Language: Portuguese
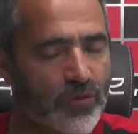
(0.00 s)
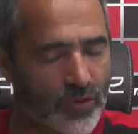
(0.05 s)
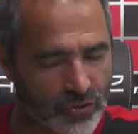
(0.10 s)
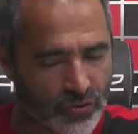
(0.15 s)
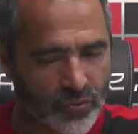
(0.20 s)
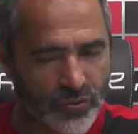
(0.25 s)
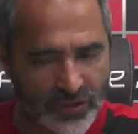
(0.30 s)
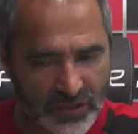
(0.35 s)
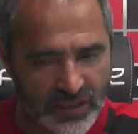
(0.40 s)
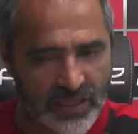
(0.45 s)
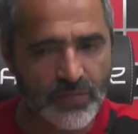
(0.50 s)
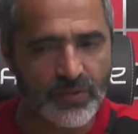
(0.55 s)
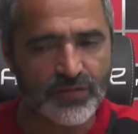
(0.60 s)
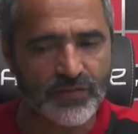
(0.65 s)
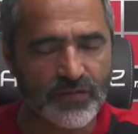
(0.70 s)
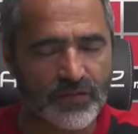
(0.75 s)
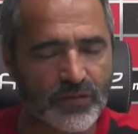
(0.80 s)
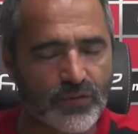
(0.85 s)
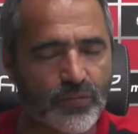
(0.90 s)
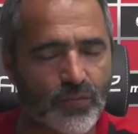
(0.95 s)
nós conseguimos
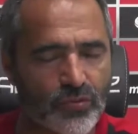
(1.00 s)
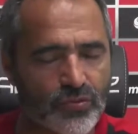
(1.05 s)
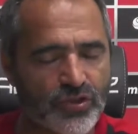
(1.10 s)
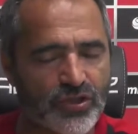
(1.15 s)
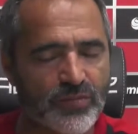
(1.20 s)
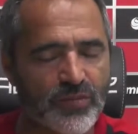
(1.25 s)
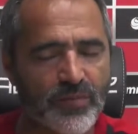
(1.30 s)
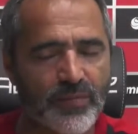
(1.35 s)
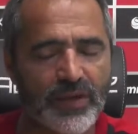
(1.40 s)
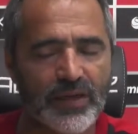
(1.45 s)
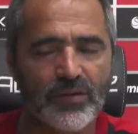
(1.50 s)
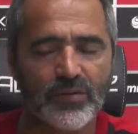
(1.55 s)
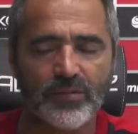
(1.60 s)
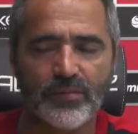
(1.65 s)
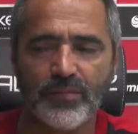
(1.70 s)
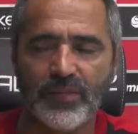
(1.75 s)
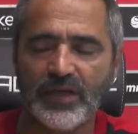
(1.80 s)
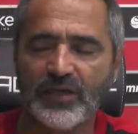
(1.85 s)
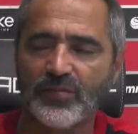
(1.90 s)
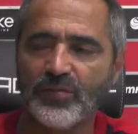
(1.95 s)
fazer um bom time
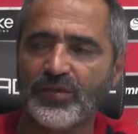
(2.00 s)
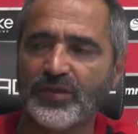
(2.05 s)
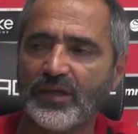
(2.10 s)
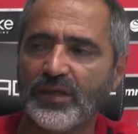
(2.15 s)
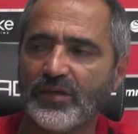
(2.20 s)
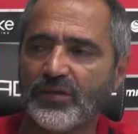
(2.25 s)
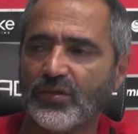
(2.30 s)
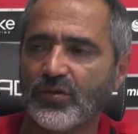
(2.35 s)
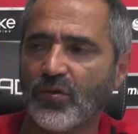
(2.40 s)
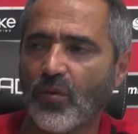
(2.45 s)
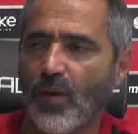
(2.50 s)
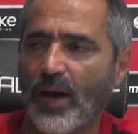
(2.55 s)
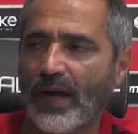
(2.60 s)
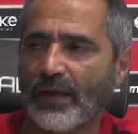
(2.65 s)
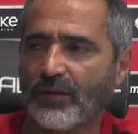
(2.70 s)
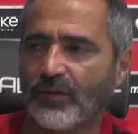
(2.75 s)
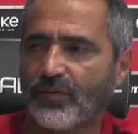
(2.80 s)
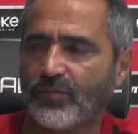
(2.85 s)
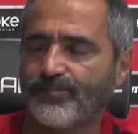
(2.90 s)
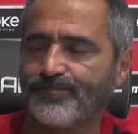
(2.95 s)
mesmo sem esses
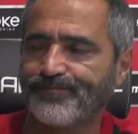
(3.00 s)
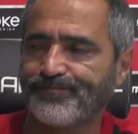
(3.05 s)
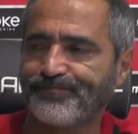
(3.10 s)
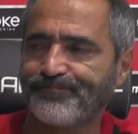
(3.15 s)
quatro.